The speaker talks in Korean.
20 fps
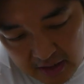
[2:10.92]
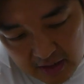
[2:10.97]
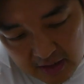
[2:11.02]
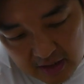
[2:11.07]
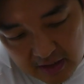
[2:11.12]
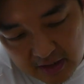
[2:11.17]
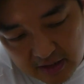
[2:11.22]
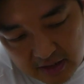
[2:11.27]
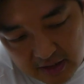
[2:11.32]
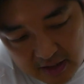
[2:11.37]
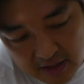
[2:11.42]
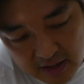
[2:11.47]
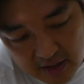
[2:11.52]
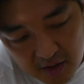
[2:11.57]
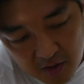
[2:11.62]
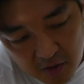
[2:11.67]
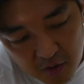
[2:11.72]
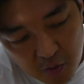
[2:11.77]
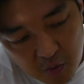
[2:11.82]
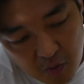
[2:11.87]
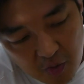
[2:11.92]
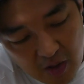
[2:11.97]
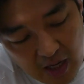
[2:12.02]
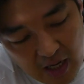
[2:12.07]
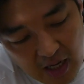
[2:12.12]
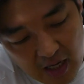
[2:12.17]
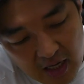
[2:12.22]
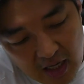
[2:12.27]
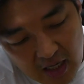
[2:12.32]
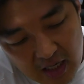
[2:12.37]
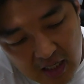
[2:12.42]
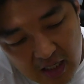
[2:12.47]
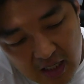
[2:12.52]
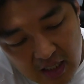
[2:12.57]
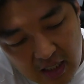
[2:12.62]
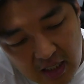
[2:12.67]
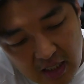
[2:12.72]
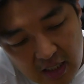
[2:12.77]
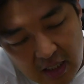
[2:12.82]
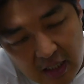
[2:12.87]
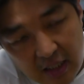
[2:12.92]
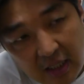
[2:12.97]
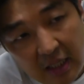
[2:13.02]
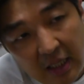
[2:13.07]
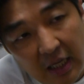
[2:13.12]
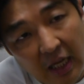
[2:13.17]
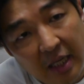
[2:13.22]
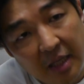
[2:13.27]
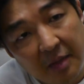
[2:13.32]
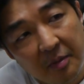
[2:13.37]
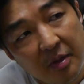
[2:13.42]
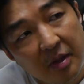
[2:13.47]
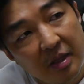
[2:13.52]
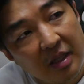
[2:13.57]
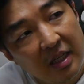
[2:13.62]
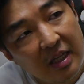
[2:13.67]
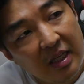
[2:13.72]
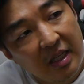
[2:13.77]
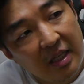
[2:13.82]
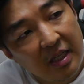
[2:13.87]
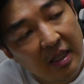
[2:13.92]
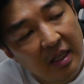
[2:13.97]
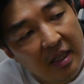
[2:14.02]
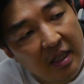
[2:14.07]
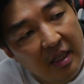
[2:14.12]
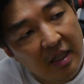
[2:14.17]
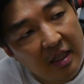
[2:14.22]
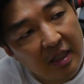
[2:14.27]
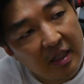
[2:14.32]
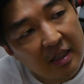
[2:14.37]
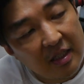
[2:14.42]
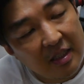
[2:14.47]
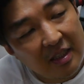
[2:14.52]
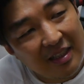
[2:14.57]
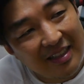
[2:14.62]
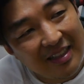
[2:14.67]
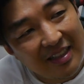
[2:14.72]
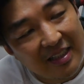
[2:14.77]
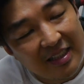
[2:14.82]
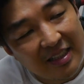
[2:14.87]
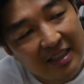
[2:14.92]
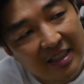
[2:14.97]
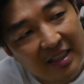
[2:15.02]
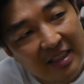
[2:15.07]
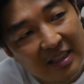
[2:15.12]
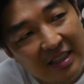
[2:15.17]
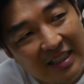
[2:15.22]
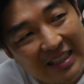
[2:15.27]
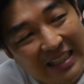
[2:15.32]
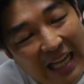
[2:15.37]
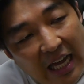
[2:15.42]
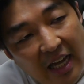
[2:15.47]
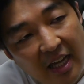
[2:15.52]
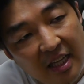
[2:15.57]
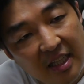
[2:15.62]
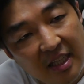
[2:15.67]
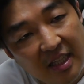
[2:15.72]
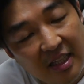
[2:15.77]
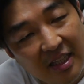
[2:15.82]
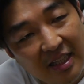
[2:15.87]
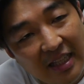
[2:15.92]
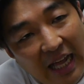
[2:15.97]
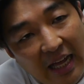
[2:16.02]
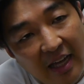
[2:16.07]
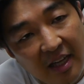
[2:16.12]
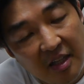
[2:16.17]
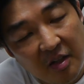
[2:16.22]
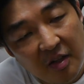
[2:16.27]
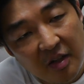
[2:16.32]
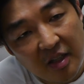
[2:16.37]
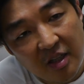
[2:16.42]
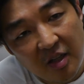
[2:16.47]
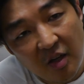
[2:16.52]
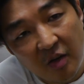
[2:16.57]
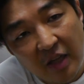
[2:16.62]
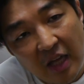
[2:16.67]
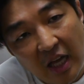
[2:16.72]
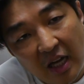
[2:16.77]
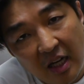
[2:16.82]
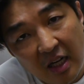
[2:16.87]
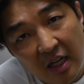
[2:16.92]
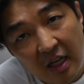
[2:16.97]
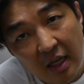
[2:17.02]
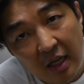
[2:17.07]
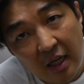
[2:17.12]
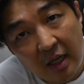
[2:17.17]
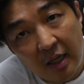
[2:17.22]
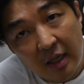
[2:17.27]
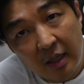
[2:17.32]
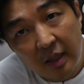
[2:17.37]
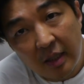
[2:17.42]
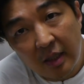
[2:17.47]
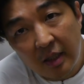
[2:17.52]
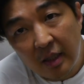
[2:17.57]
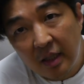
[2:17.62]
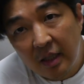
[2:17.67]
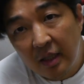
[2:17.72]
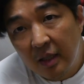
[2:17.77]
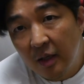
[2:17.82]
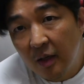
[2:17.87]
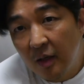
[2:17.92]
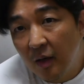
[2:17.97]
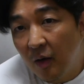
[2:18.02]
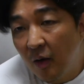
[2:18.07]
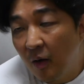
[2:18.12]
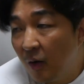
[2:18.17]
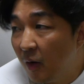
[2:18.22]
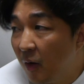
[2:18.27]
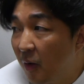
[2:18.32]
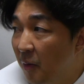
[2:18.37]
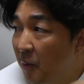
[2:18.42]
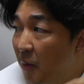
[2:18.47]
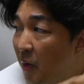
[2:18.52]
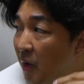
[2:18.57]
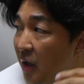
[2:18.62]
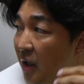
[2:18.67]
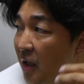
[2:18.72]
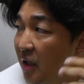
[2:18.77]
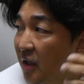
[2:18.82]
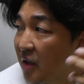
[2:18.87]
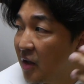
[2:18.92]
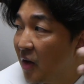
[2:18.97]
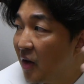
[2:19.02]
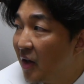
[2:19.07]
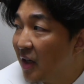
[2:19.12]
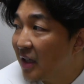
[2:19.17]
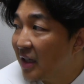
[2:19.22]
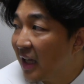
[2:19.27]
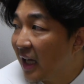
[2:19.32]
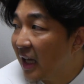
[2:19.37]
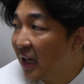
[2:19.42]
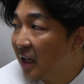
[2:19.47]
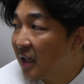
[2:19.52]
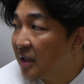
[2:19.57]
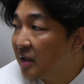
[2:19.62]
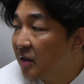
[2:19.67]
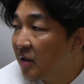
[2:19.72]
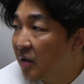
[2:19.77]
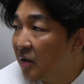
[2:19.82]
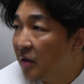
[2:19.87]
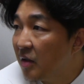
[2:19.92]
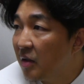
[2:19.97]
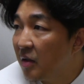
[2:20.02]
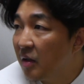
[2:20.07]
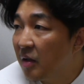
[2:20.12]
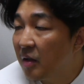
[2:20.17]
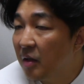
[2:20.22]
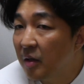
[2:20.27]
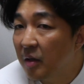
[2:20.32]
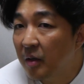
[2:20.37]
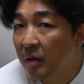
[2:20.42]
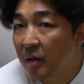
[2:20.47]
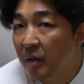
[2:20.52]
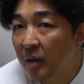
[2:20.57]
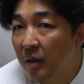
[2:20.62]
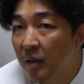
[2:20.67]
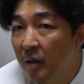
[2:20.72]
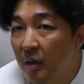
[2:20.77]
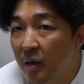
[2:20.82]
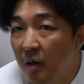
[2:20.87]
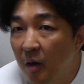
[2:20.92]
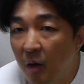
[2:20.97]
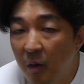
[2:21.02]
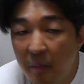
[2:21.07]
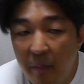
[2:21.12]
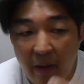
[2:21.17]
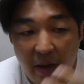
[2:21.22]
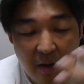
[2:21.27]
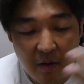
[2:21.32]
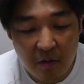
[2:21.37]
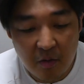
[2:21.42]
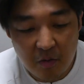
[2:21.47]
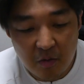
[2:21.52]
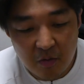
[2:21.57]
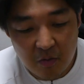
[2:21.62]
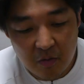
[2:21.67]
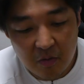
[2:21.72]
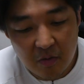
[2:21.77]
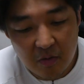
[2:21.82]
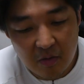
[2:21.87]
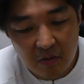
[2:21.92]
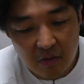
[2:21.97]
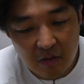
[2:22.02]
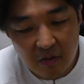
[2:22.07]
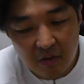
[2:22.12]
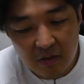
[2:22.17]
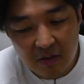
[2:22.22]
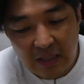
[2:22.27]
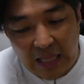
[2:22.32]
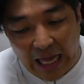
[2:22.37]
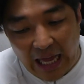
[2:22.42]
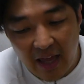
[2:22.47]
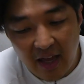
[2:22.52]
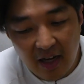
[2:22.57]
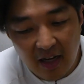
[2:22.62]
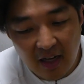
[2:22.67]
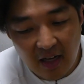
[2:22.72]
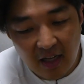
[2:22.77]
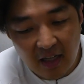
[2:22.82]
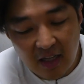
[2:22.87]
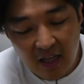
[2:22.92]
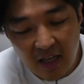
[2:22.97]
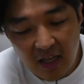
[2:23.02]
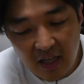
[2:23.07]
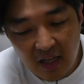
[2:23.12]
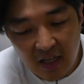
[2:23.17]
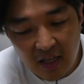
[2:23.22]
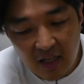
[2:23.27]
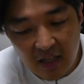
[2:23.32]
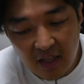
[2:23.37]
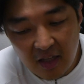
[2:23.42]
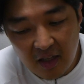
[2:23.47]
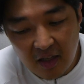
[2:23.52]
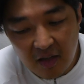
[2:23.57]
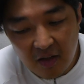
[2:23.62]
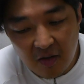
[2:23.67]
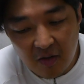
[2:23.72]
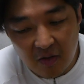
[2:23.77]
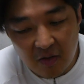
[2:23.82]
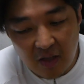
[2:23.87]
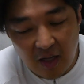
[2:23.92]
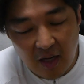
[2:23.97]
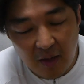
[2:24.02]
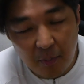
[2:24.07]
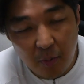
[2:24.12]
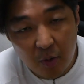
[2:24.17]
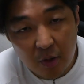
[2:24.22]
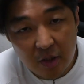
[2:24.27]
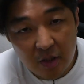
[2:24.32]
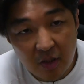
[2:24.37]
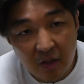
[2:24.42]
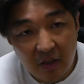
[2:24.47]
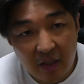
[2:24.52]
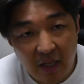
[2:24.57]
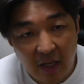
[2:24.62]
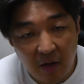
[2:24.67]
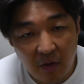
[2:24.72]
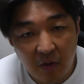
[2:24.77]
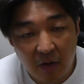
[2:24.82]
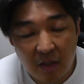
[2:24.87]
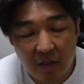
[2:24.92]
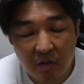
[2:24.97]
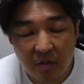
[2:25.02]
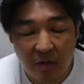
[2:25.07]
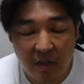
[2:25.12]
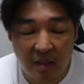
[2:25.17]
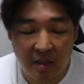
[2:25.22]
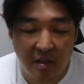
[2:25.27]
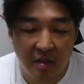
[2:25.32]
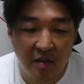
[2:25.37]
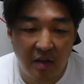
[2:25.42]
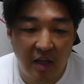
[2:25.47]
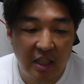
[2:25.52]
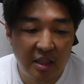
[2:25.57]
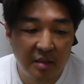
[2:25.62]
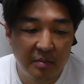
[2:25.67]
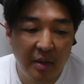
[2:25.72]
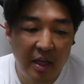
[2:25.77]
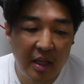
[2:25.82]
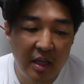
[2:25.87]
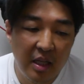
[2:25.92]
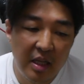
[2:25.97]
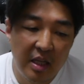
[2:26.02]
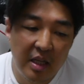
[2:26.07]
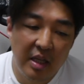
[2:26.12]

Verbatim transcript: 그 지형과 아니면 그 나이, 나이더의 성향, 어, 뭐 이런 거에 따라서 어, 매우 다양하게 어, 내가 포지션을 애용할 수가 있어요. 하지만